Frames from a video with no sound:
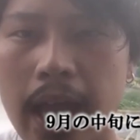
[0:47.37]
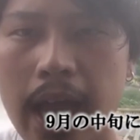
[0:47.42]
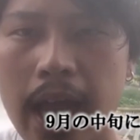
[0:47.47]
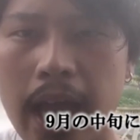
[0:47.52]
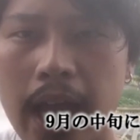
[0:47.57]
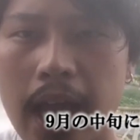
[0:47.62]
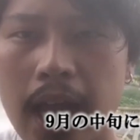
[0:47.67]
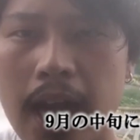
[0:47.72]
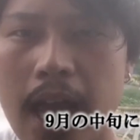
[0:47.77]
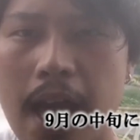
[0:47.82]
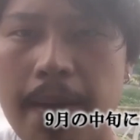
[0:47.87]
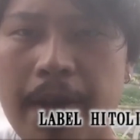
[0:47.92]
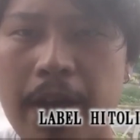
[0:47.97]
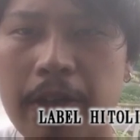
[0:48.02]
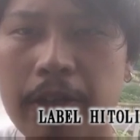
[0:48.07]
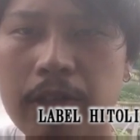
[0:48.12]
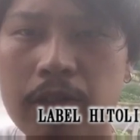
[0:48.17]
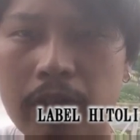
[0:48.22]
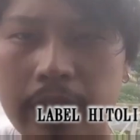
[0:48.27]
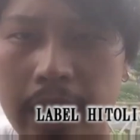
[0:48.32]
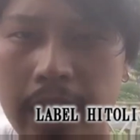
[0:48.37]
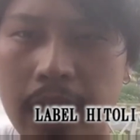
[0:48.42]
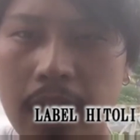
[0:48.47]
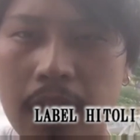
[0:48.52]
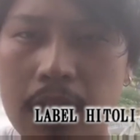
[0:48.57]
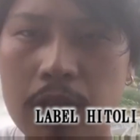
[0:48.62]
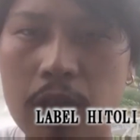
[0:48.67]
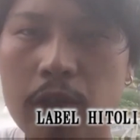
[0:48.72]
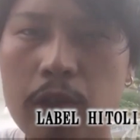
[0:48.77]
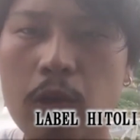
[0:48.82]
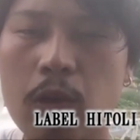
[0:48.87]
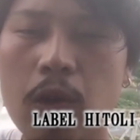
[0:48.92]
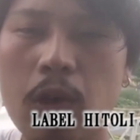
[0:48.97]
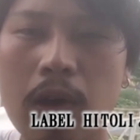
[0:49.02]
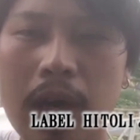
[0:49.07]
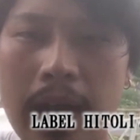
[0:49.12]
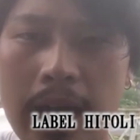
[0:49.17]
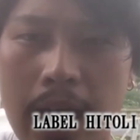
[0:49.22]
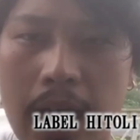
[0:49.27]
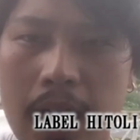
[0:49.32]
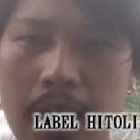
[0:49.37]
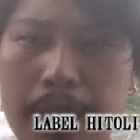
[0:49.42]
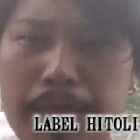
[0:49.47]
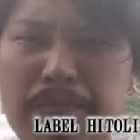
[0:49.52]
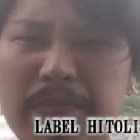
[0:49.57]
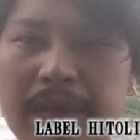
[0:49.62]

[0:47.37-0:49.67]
えレーベル1人というところから、